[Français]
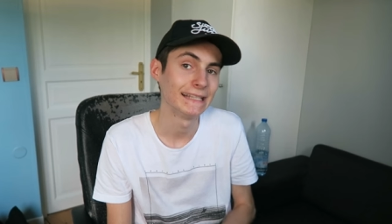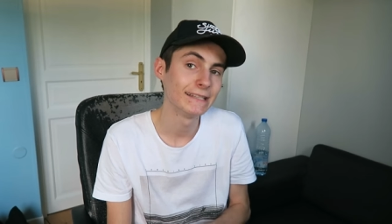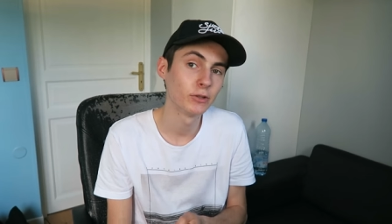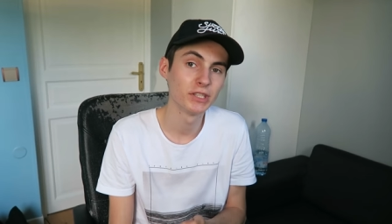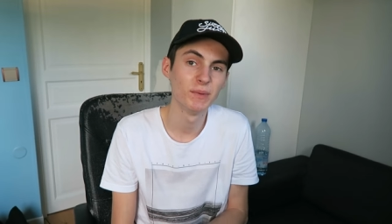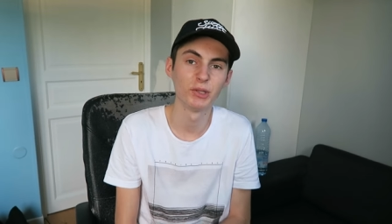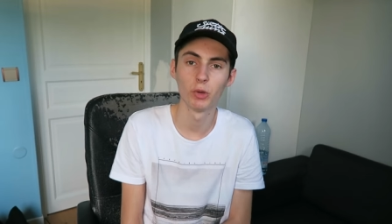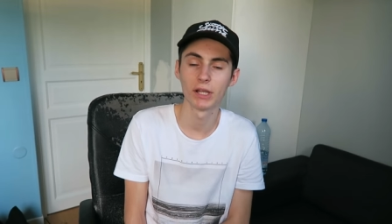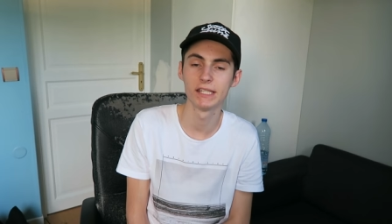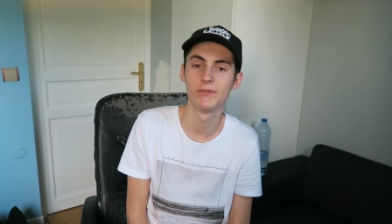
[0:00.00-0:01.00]
c'est ces
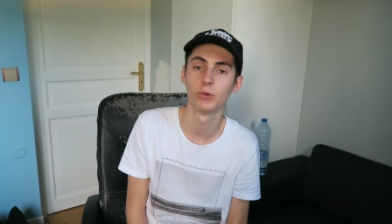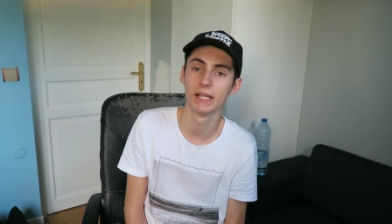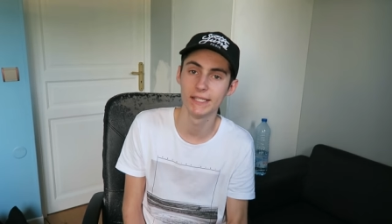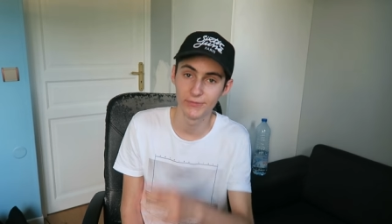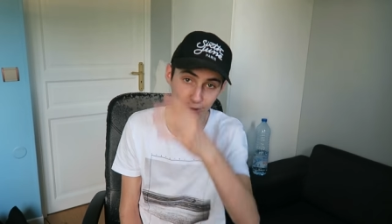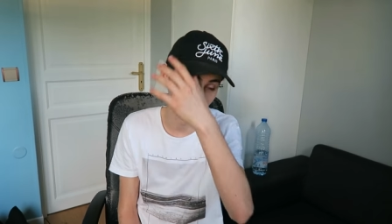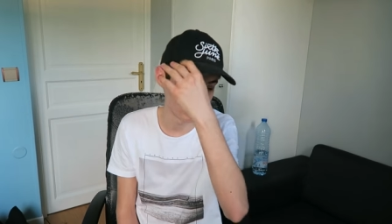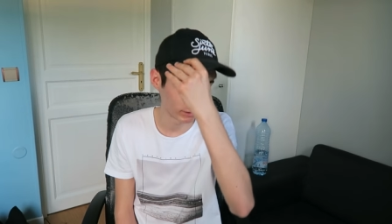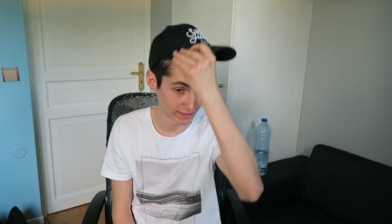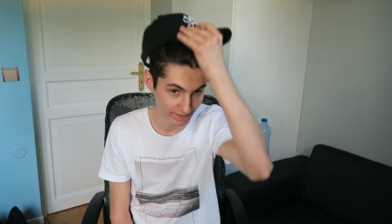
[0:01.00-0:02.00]
centimètres-là qui font la
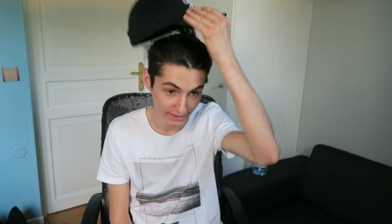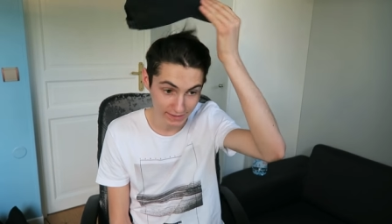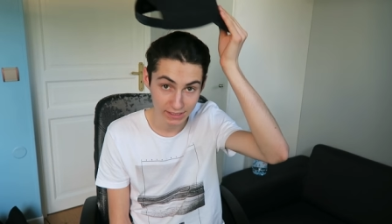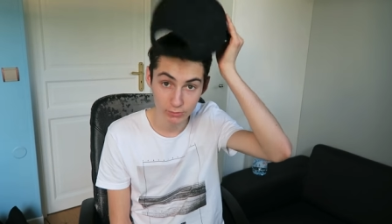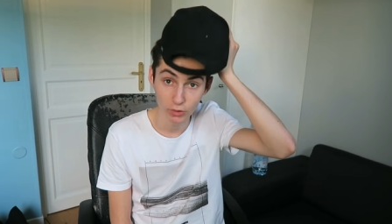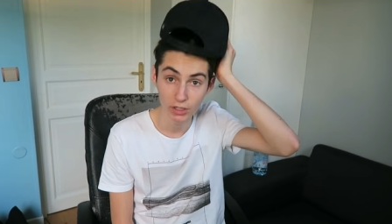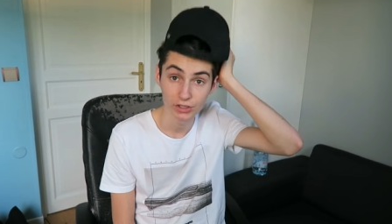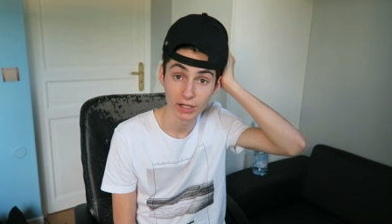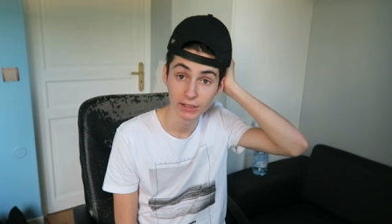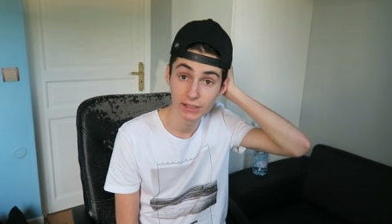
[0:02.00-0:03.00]
différence face à cette équipe.
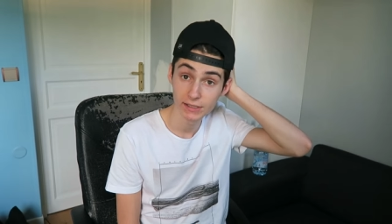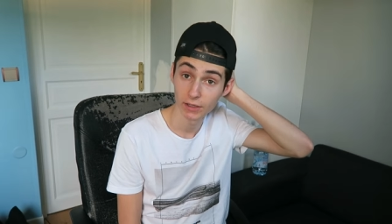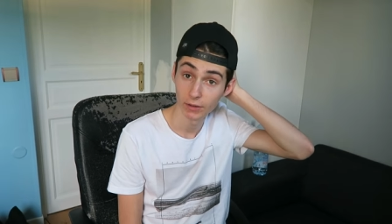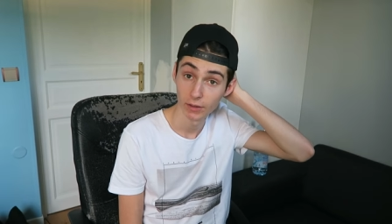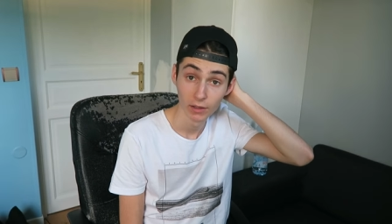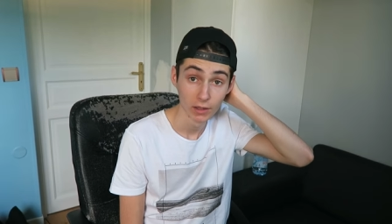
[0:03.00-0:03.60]
Voilà, j'ai rien à dire.